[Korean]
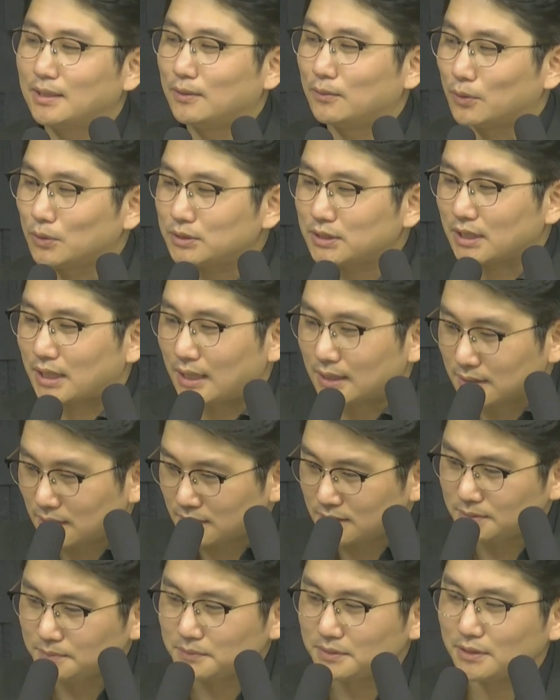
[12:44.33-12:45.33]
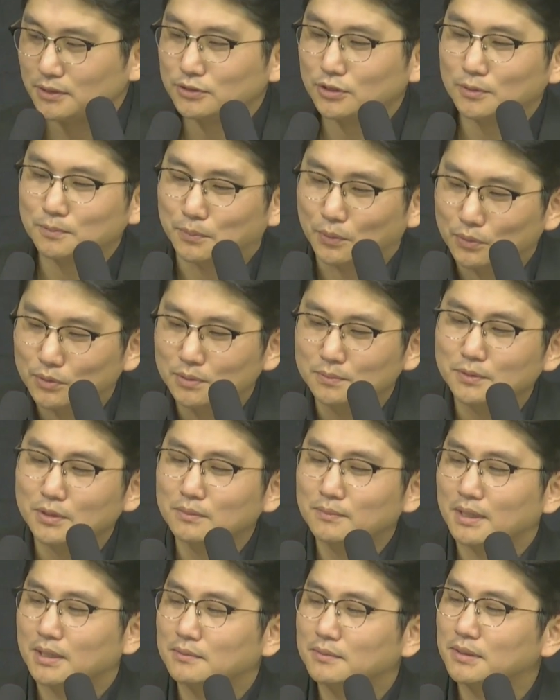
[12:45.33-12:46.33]
오직 하나님께서 복음으로
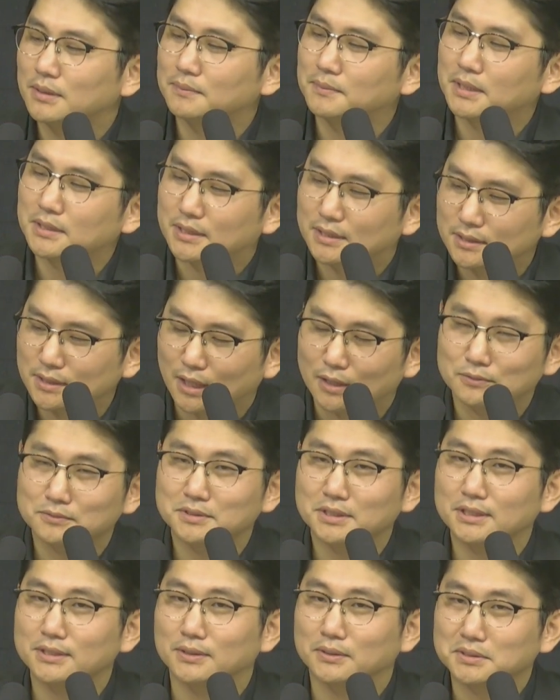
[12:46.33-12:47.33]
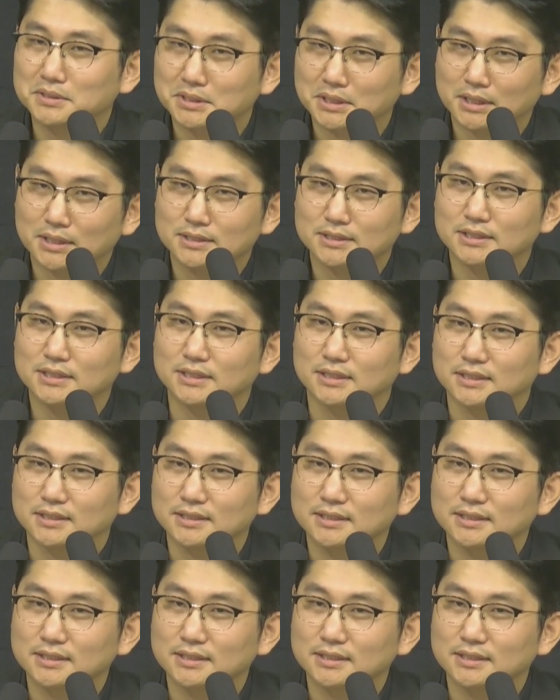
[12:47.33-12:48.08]
말미암아 그 가운데 역사하신